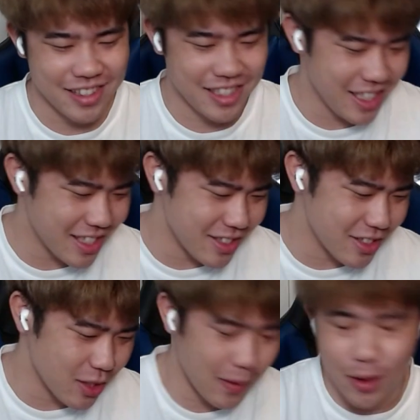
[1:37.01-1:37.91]
シーズン
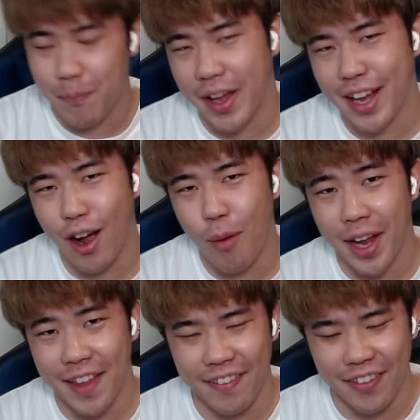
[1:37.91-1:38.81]
序盤のペッカお化
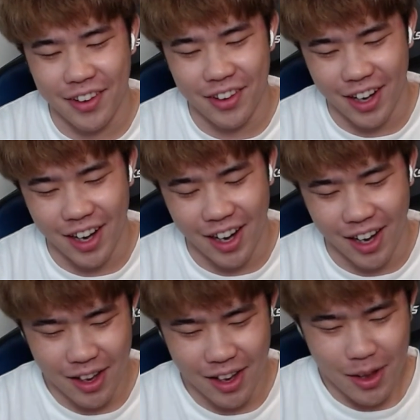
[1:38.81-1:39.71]
けになってるか
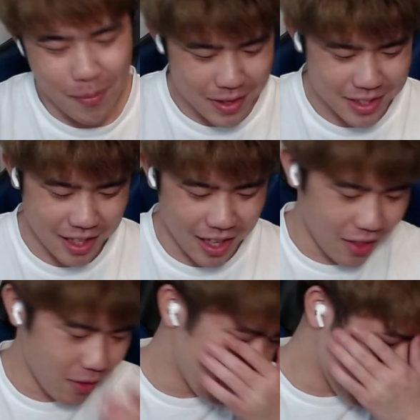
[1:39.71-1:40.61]
ら、マジでね、
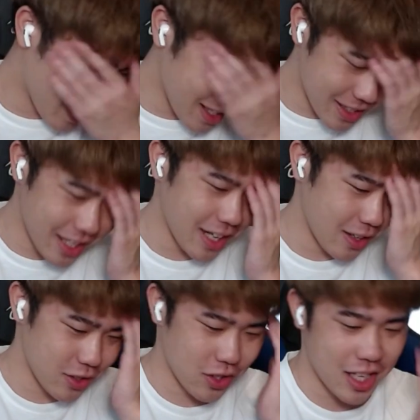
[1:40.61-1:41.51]
ペッカ使いから
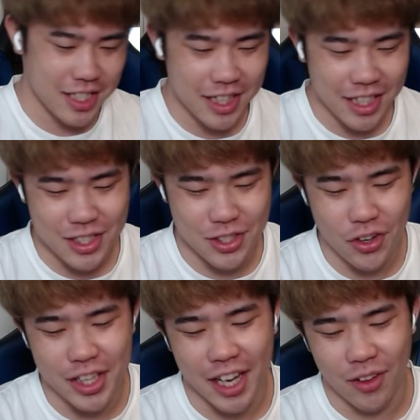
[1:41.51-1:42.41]
のちょっと風当たり強
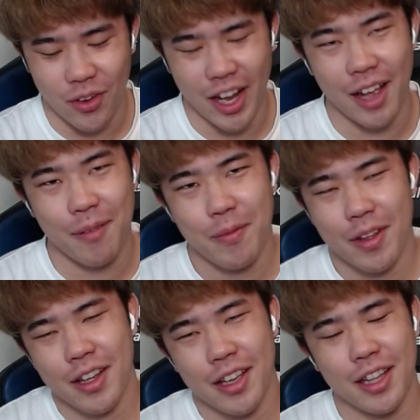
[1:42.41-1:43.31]
いんだけど俺。
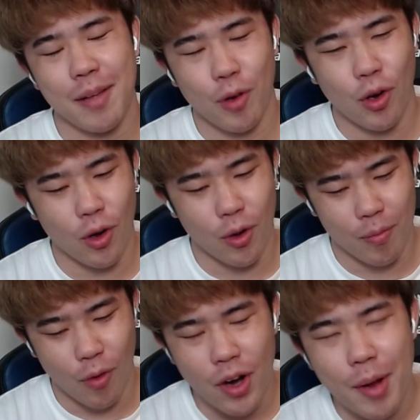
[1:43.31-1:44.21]
いやで
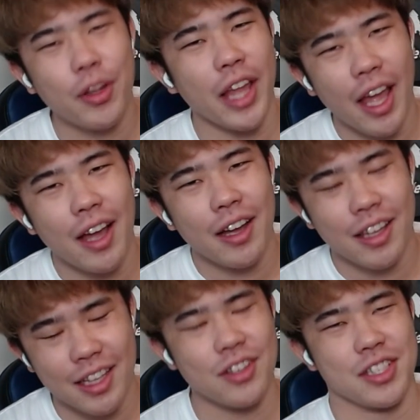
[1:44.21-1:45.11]
も、俺もね、
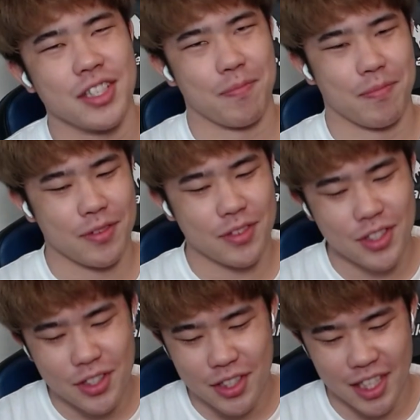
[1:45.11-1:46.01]
聞いてほしい。普
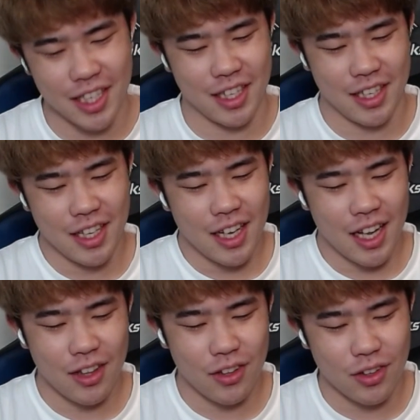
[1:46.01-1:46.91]
通に、
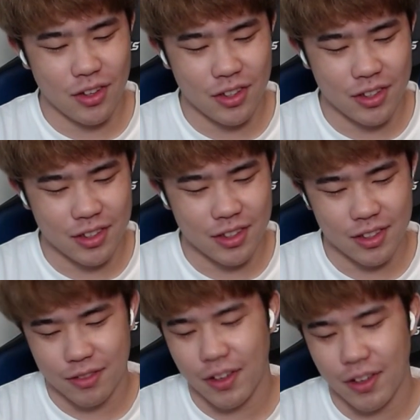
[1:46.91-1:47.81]

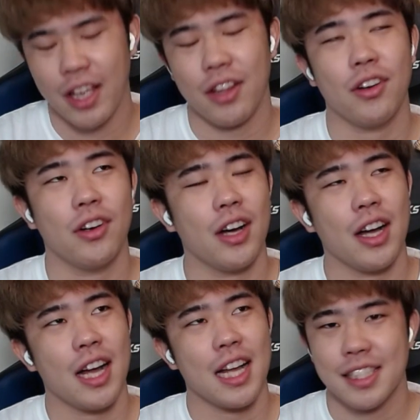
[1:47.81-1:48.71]
前
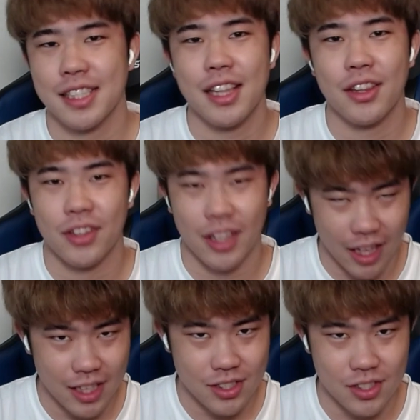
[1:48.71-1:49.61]
の八仙道で
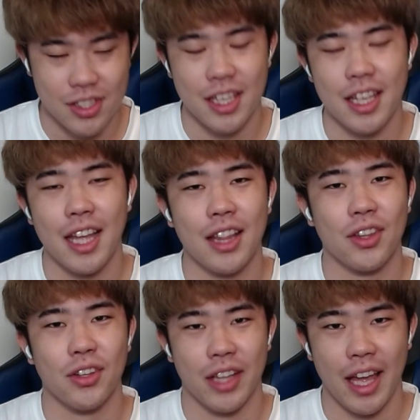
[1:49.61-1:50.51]
ね、そう、
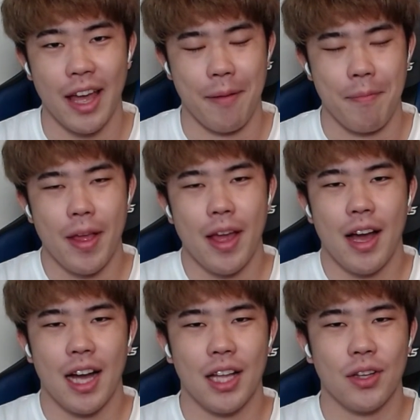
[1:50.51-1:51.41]
スキンヘッドで、
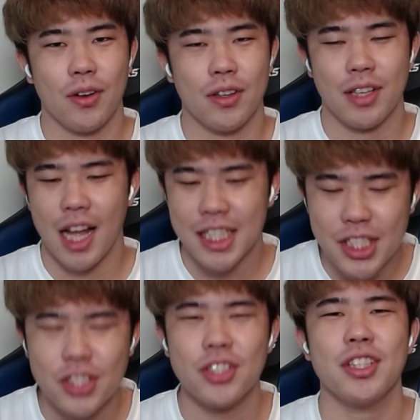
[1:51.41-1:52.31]

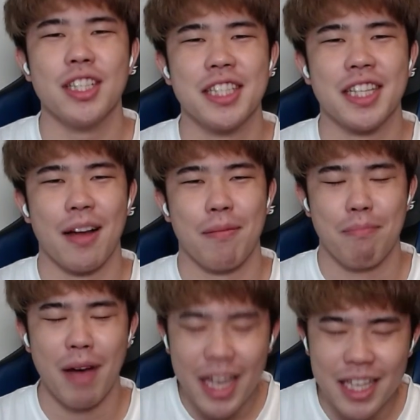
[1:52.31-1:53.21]
80日間、
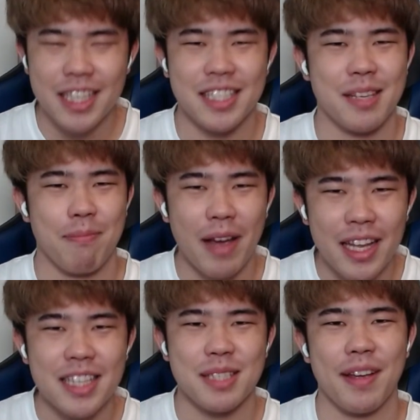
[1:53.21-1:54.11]
毎日
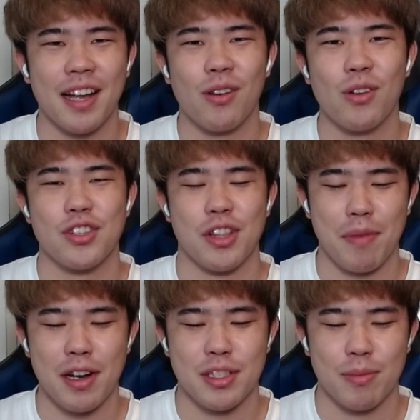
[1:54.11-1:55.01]
ペッカ工場で
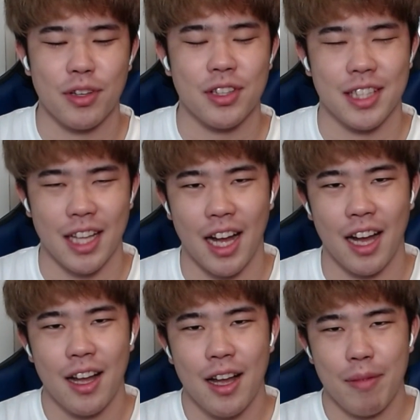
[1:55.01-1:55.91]
マルチ潜って
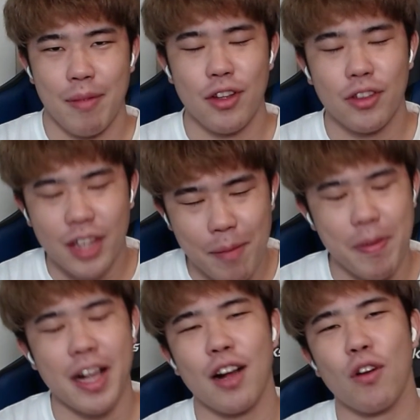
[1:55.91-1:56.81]
た、言ったら
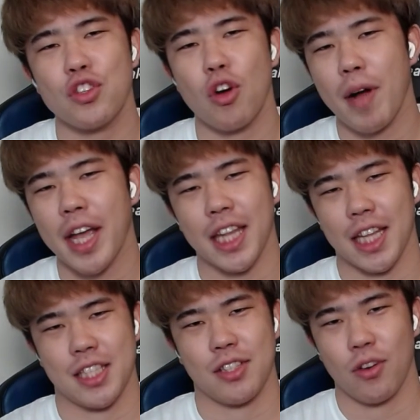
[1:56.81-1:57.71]
ペッカ工場お化けな
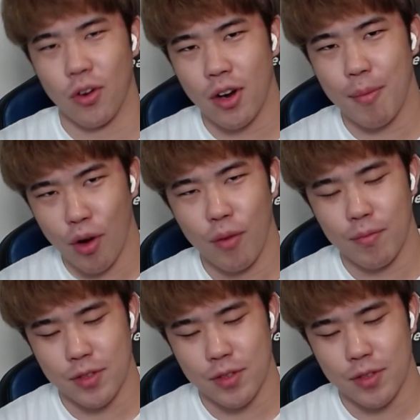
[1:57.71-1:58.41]
んですよ、俺も。